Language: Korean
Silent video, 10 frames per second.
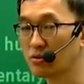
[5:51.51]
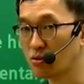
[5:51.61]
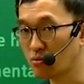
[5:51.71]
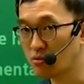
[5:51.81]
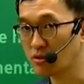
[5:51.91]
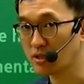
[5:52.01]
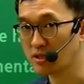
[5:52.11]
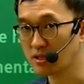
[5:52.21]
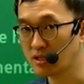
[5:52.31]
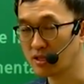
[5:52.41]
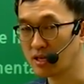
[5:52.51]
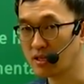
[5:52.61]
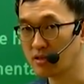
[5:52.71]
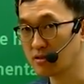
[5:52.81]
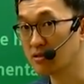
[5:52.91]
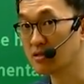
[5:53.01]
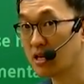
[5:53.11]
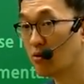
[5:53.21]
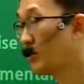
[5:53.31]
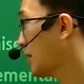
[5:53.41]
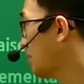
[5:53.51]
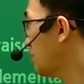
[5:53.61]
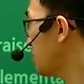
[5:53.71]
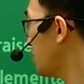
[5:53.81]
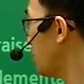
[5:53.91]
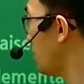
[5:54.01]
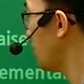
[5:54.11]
동물들은 인간에 의해서 사용되는 거죠.